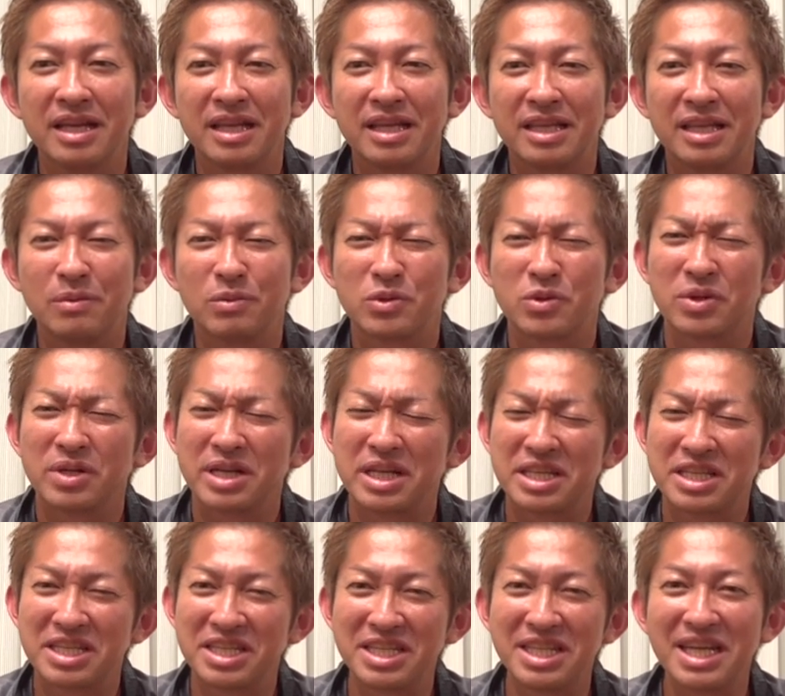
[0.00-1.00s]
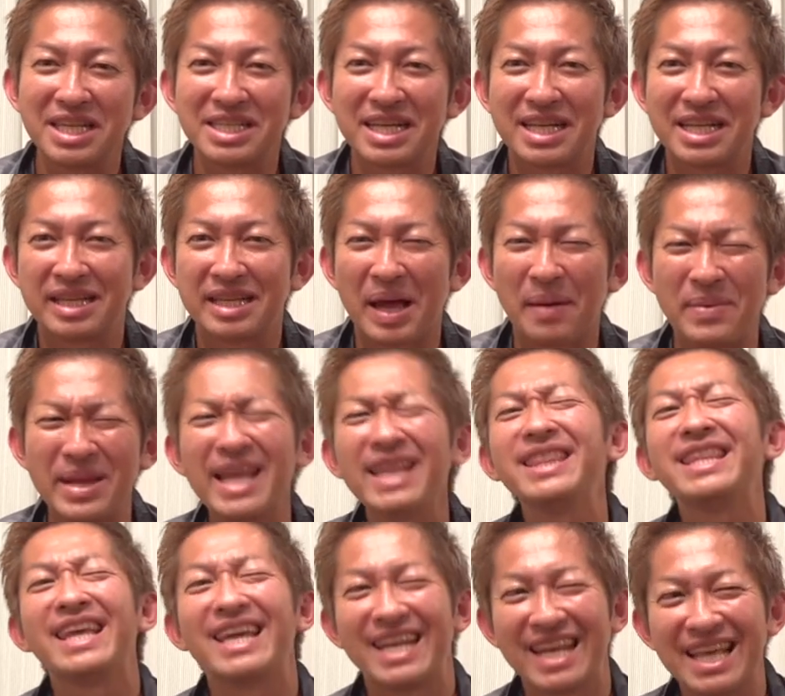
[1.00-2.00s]
でもそれねシダじゃダメな
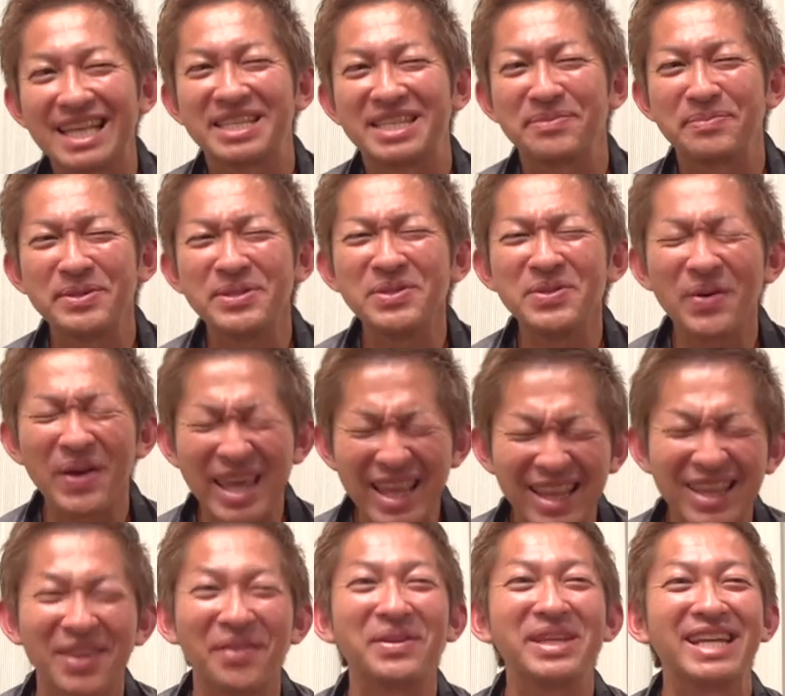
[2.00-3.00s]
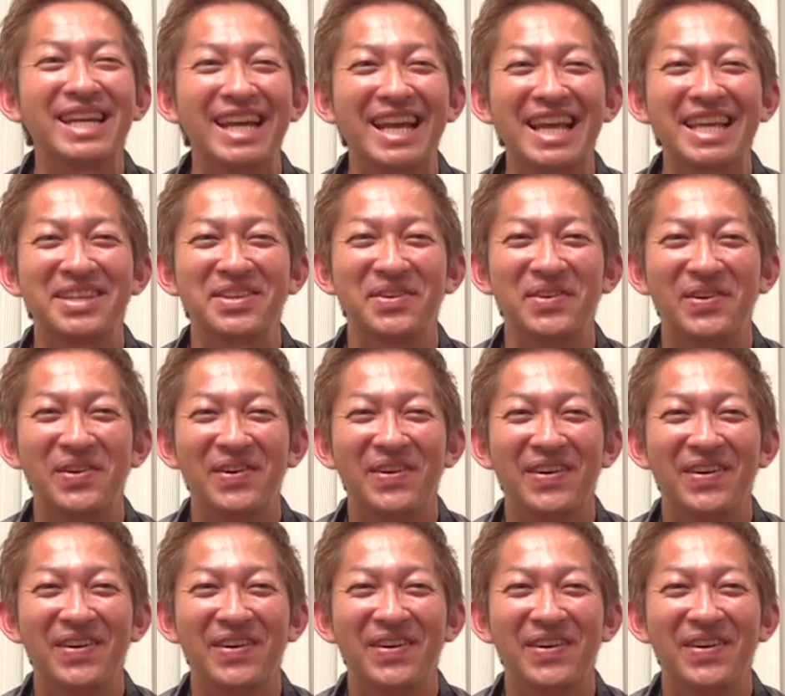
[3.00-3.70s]
んだよね自分のヘッドに入れないと